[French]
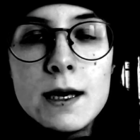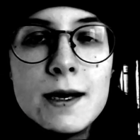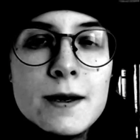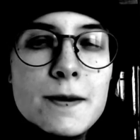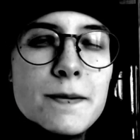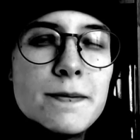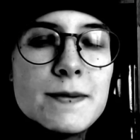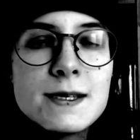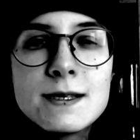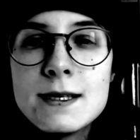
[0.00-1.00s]
Et
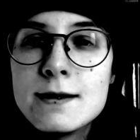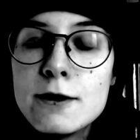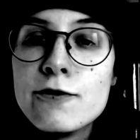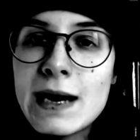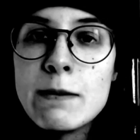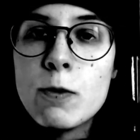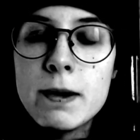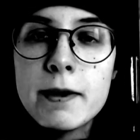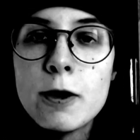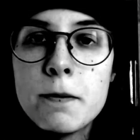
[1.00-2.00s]
c'était vraiment pas
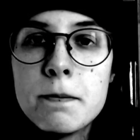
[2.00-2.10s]
brillant.